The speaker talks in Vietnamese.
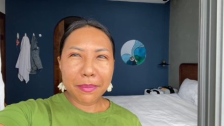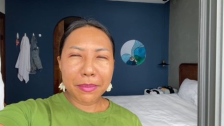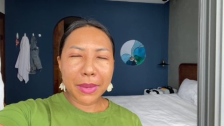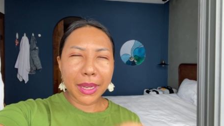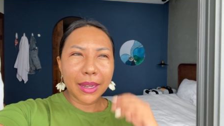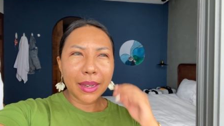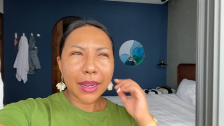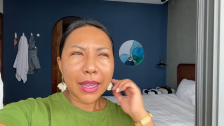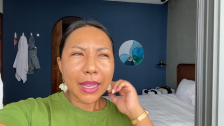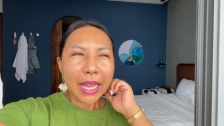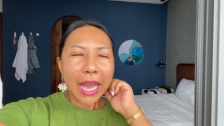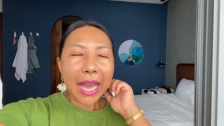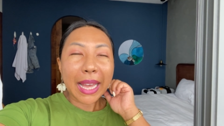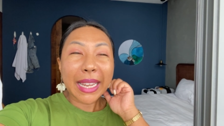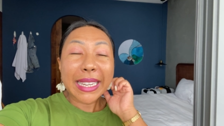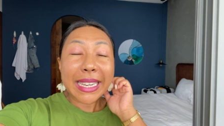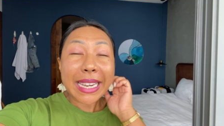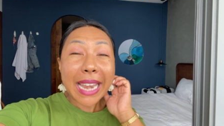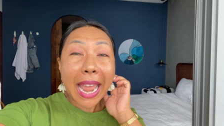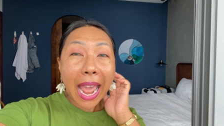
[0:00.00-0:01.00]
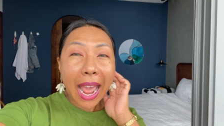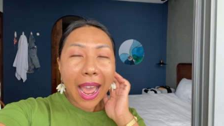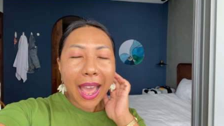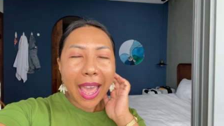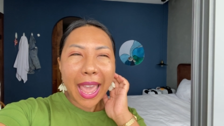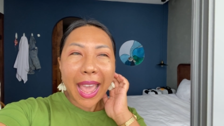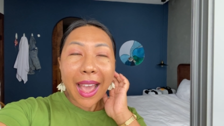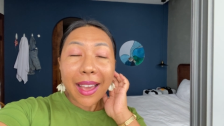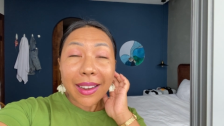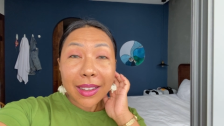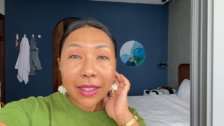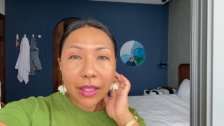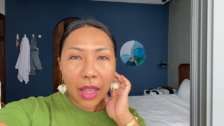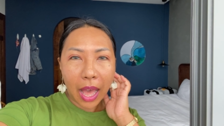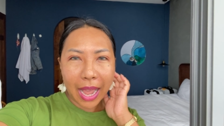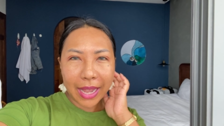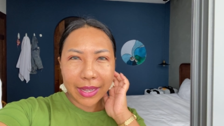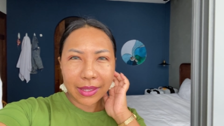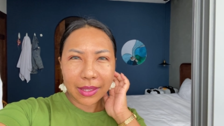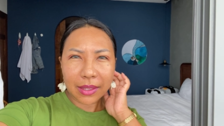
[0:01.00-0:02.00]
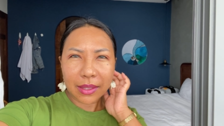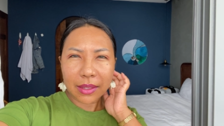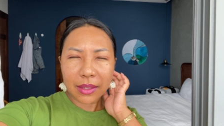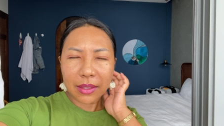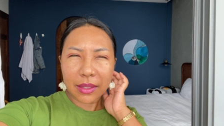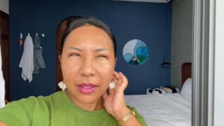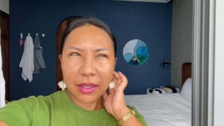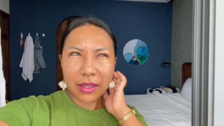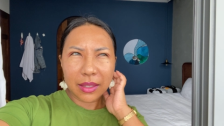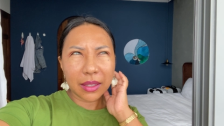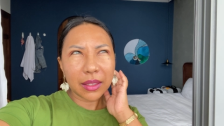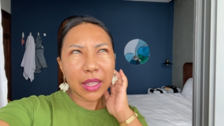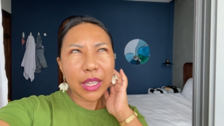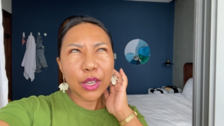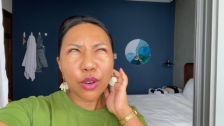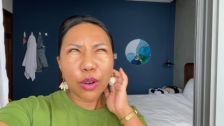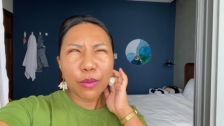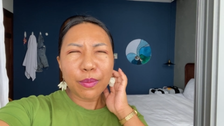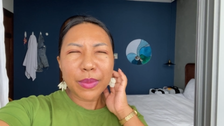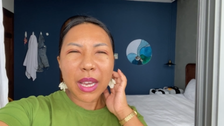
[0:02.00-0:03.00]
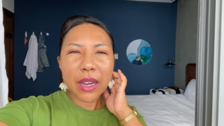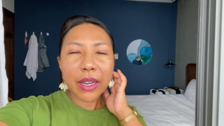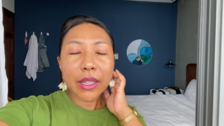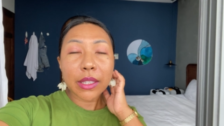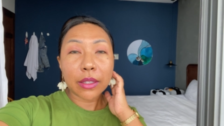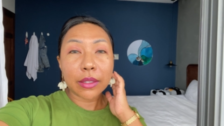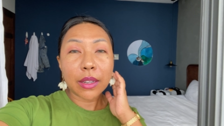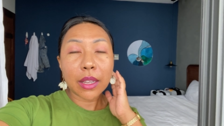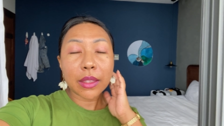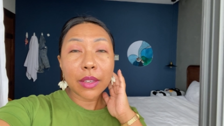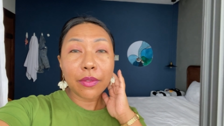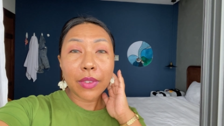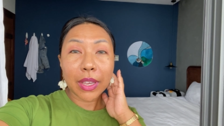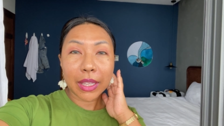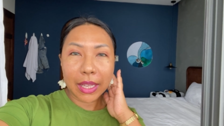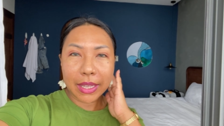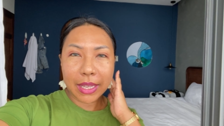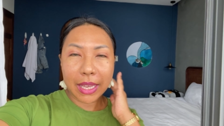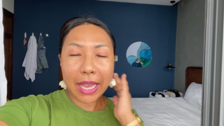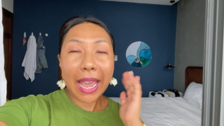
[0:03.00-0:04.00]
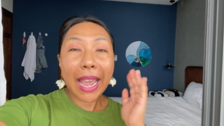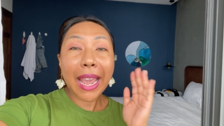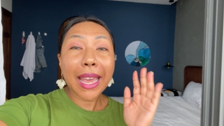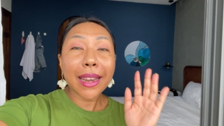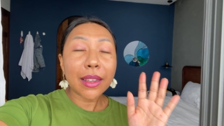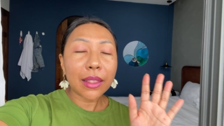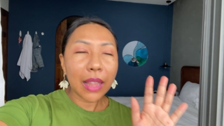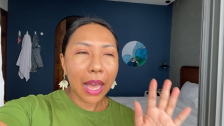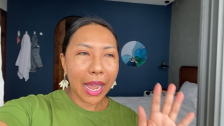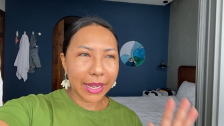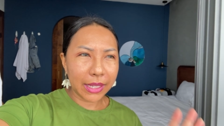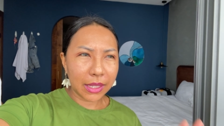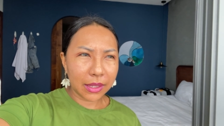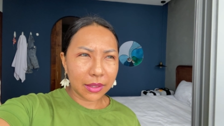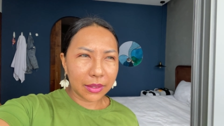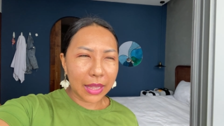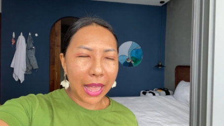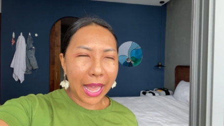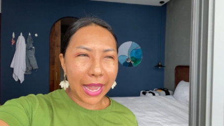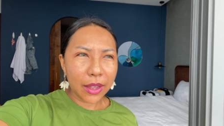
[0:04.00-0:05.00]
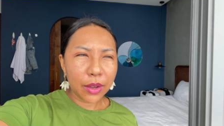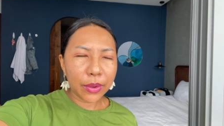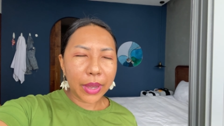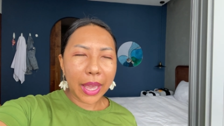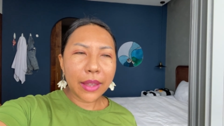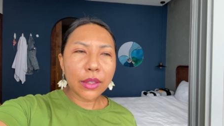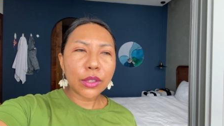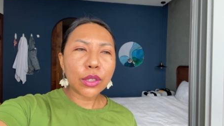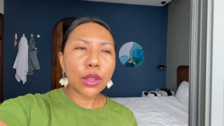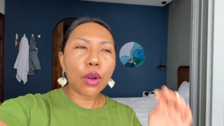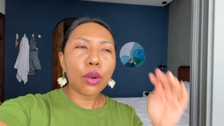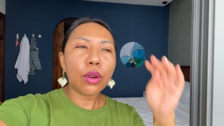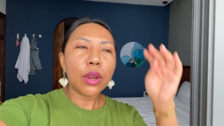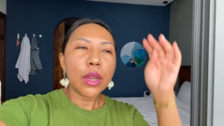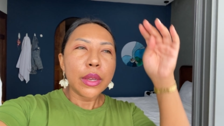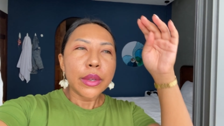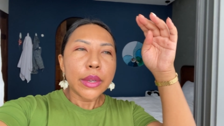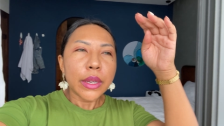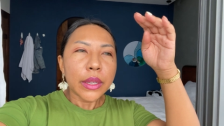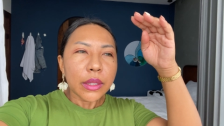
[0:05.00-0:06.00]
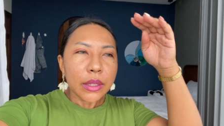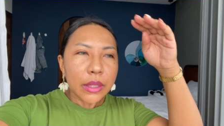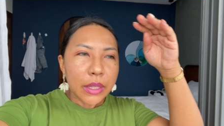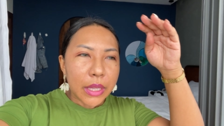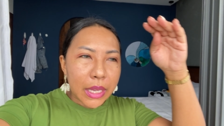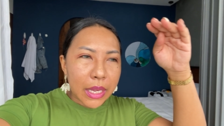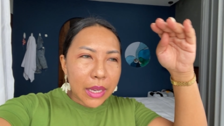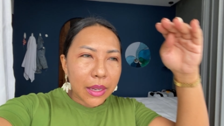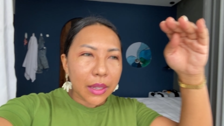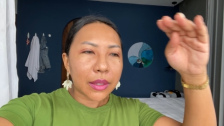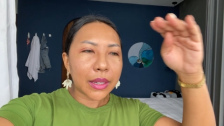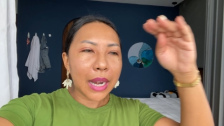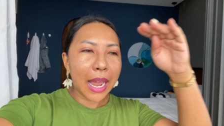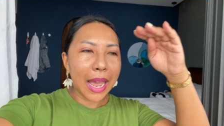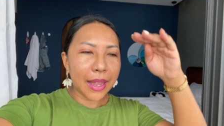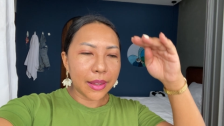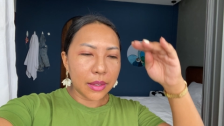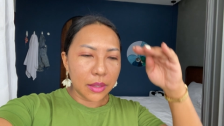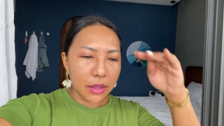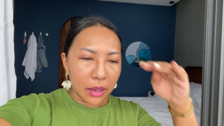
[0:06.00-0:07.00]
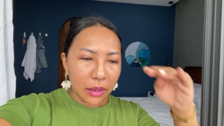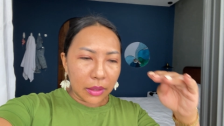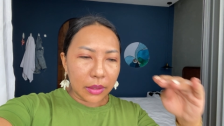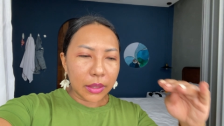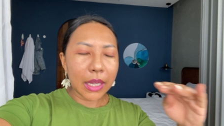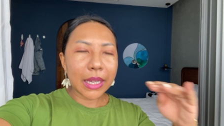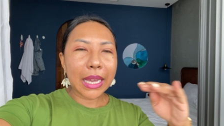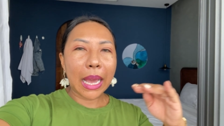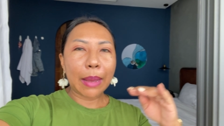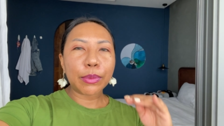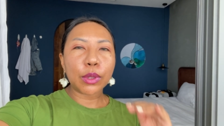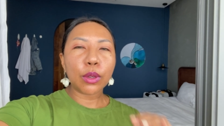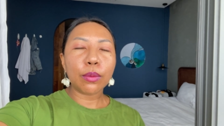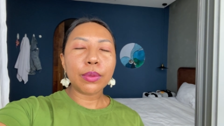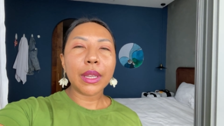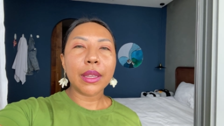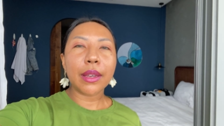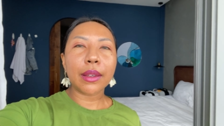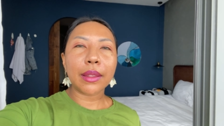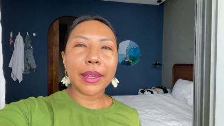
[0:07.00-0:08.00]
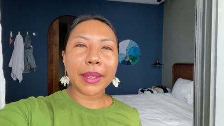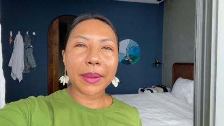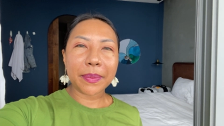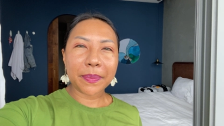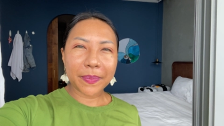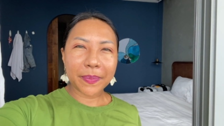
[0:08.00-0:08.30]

mình analyze Nhật Ly cũng không nhớ cái chữ đó tiếng Việt là gì analyze lại right, ok so viết ra những cái cảm xúc cho Nhật Ly